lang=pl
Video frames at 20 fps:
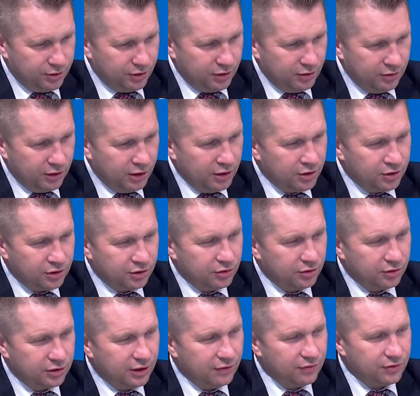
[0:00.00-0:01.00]
przekonany, że
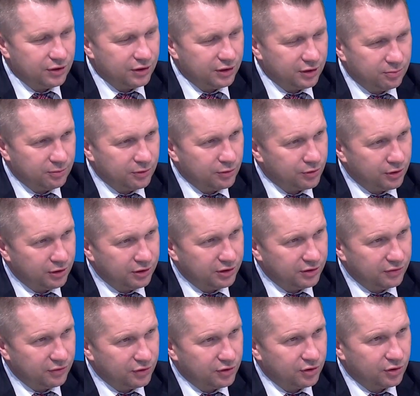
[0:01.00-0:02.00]
to zawsze jest
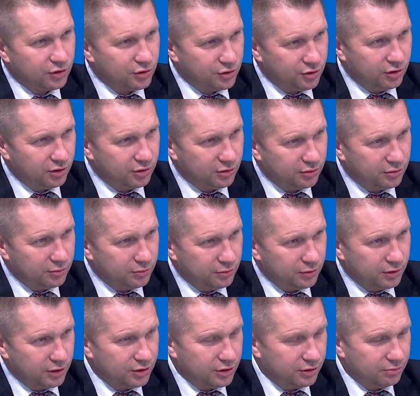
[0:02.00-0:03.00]
małżeństwo z rozsądku.
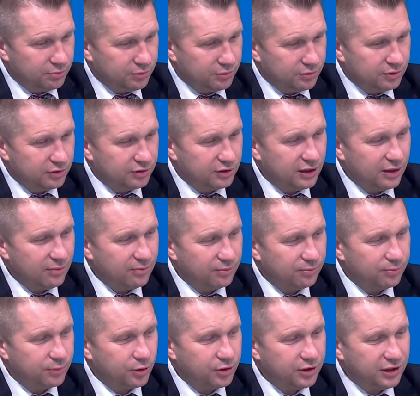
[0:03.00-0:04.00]
Znaczy,
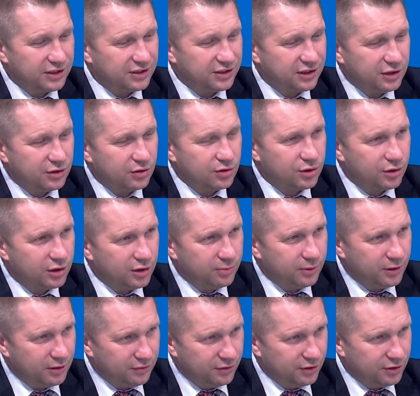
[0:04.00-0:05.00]
sam projekt Zjednoczonej
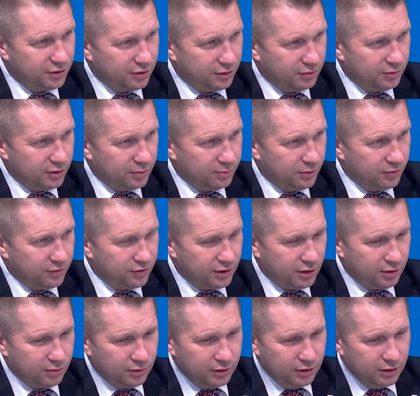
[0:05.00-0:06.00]
Prawicy, który
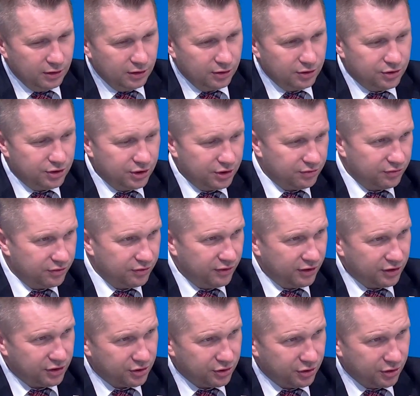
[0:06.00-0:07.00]
powstał gdzieś w
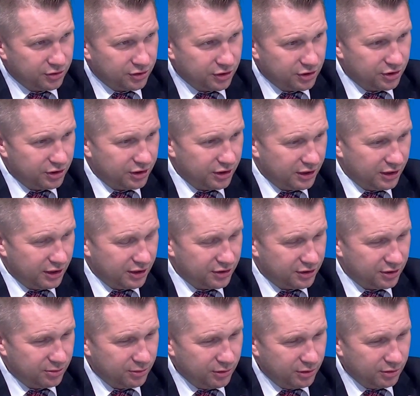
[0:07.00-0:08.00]

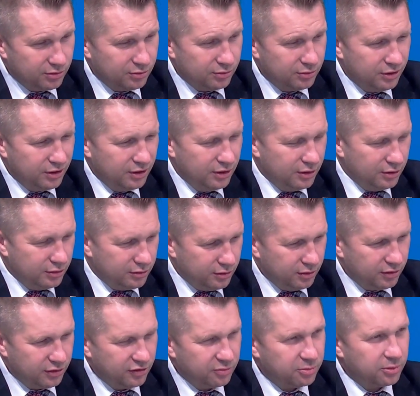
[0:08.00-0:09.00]
2014 roku,
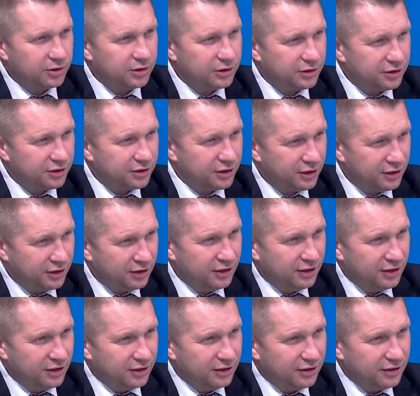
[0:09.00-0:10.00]
to nie w polityce. E,
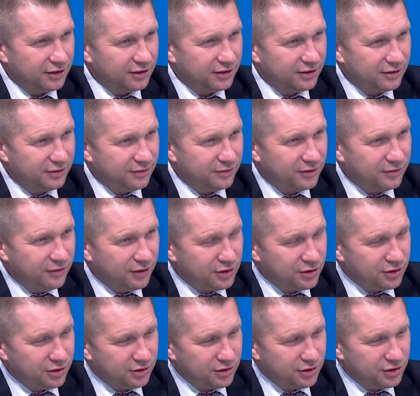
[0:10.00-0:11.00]
w
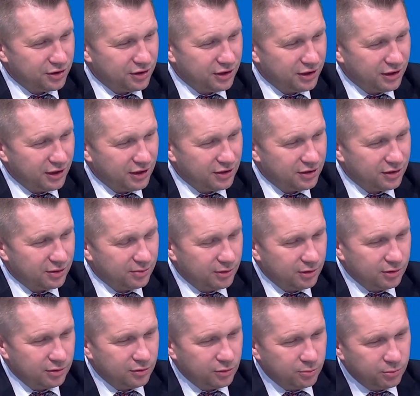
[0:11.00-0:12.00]
2014
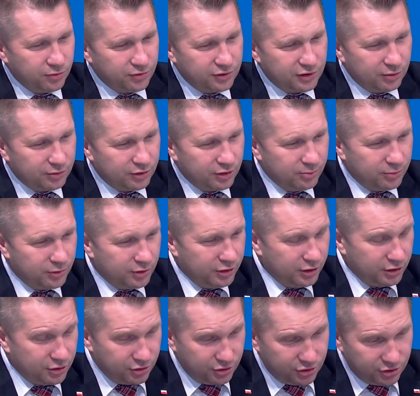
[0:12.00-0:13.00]
roku powstał ten
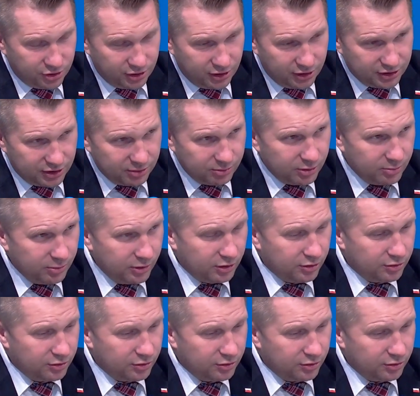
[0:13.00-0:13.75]
projekt, czy 13 chyba